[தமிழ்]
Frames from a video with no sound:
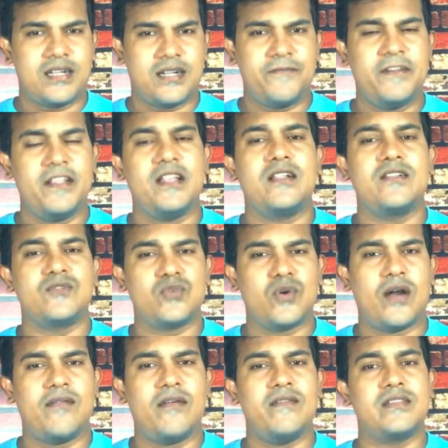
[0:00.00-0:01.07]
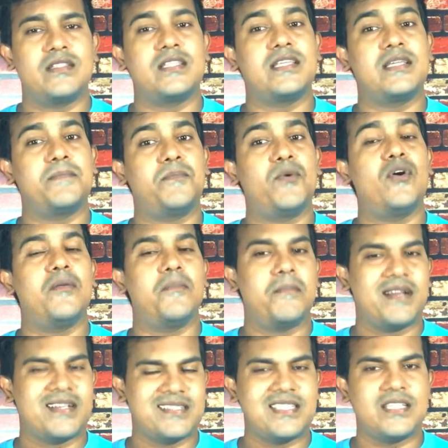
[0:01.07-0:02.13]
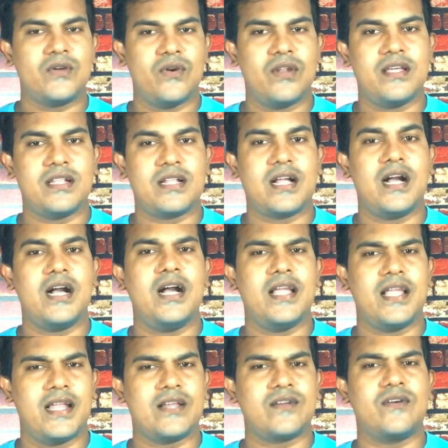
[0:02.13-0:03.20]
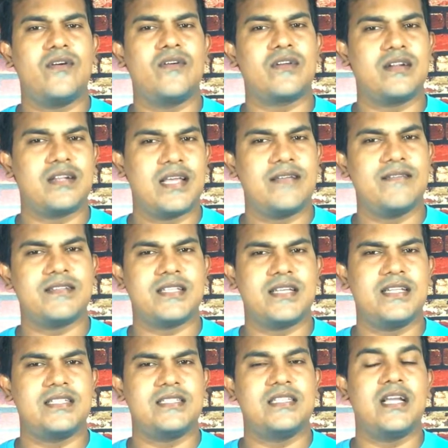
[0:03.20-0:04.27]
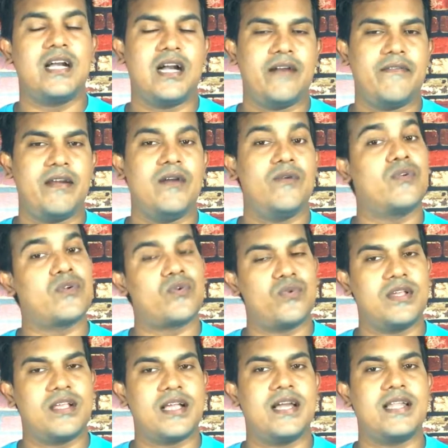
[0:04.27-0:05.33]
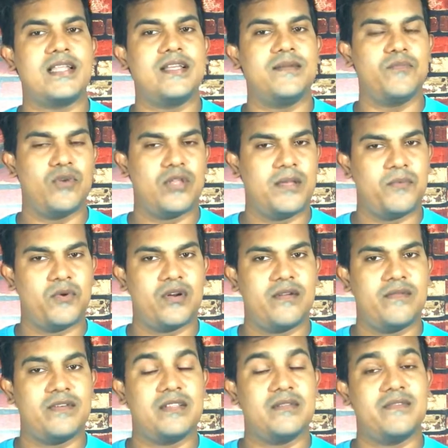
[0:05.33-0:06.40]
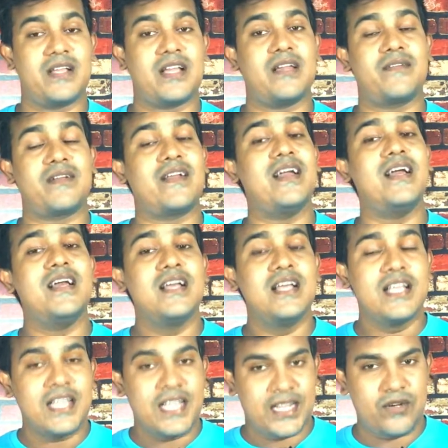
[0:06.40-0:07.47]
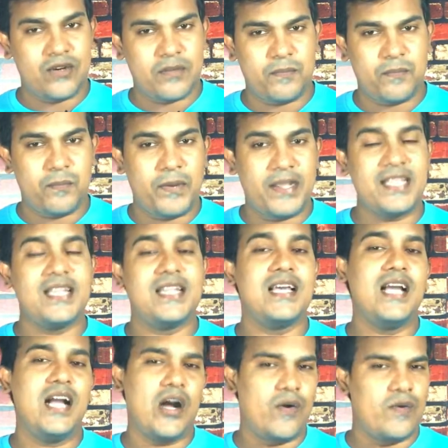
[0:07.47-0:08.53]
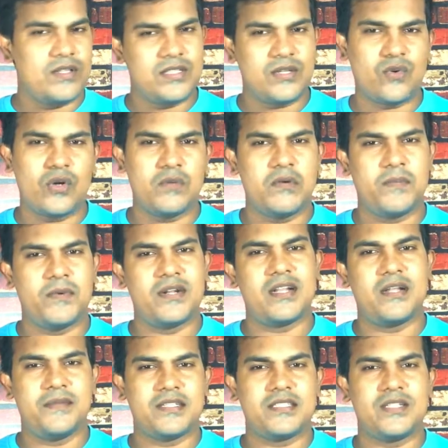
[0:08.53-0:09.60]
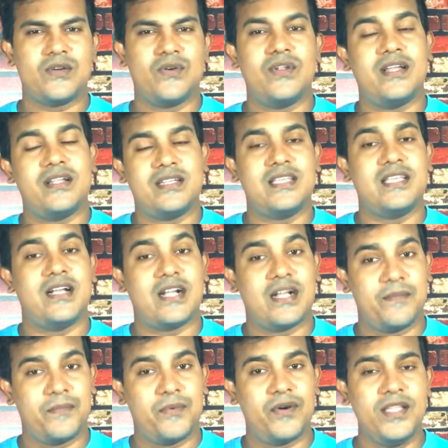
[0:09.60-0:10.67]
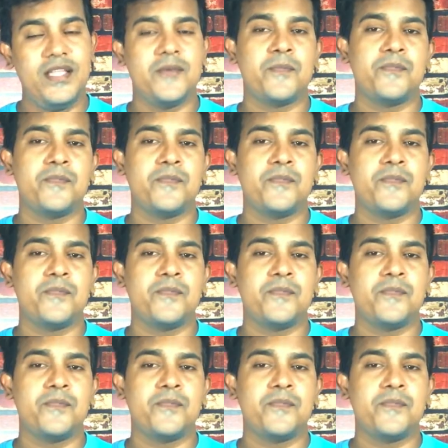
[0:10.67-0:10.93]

ரஃபேல் ஸோ அவன் வந்து இப்போது மெக்சிகோவில் இருக்கான் எனக்கும் அவளுக்கும் டைவர்ஸ் ஆயிடுச்சு அவன் ஒரு குடிகாரி போதைப் பொருள் விற்கிறவங்க என்னோடய பையனை அவன் வந்து கொடுமை பண்ணுறான் மெக்சிகோவில் நீ அங்கே போய்